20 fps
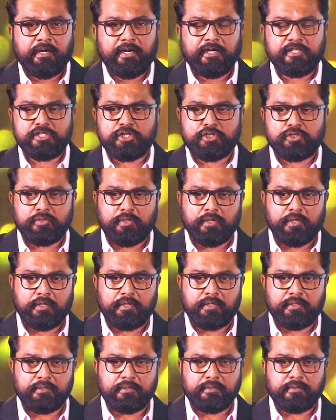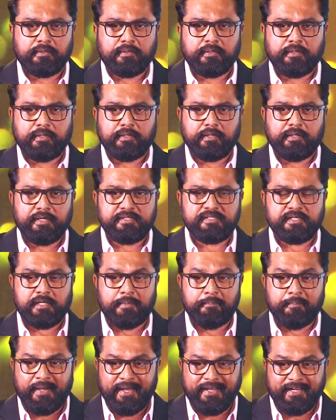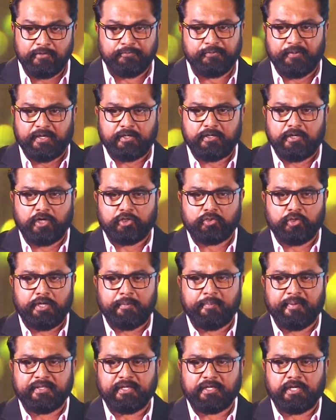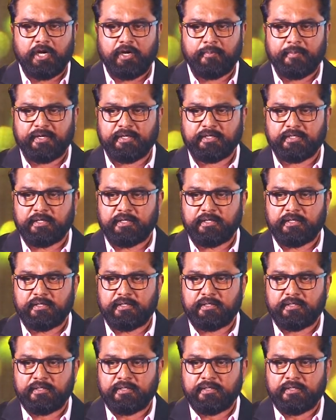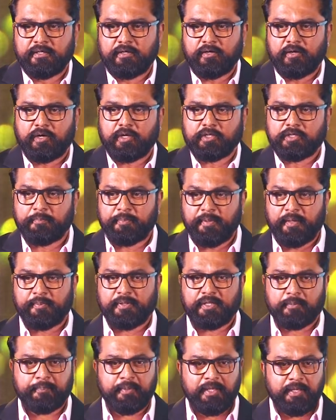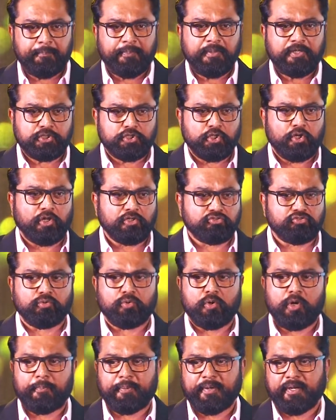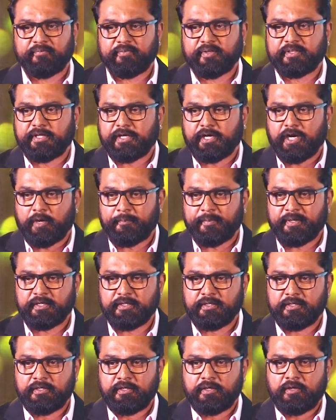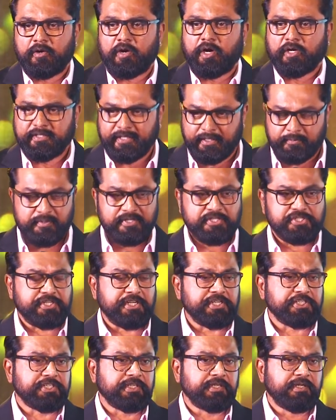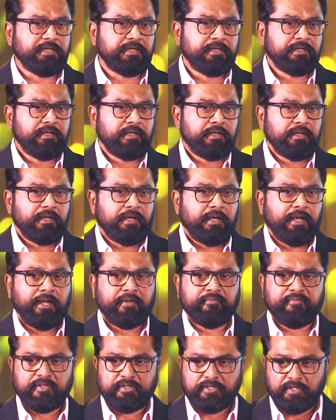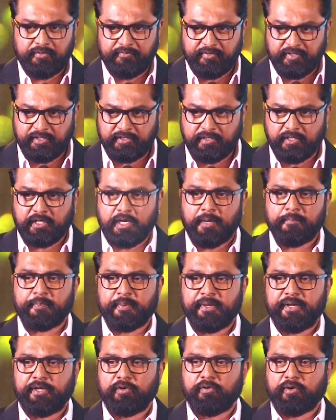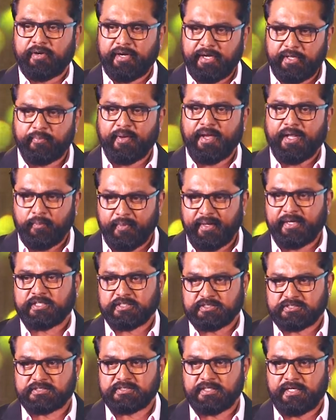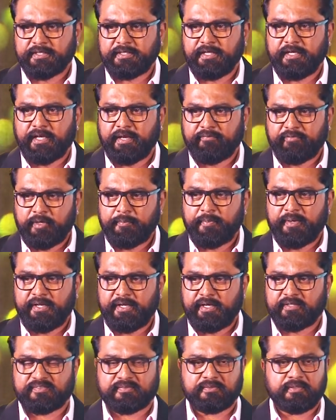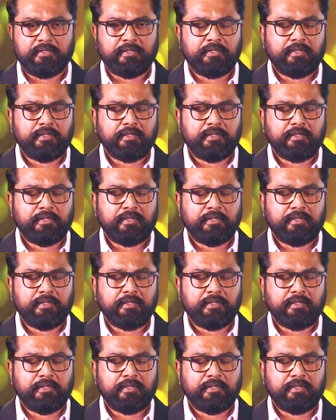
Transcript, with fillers: இட் இஸ் அ இட்ஸ் அ கம்பைன் எஃபர்ட் நாட் ஓன்லி பை த கவர்மெண்ட் ஆர் தி பீப்புள் த பீப்புள் ஷுட் ஆல்சோ கோஆப்ரேட் வித் தி கவர்மெண்ட் ஆர் தி அட்மினிஸ்ட்ரேஷன் அண்ட் வித் த இன் த கம்பெனி ஆர் எனி வேர் எவர் இட் இஸ் ஐ திங்க் எவ்ரிபடி இஸ்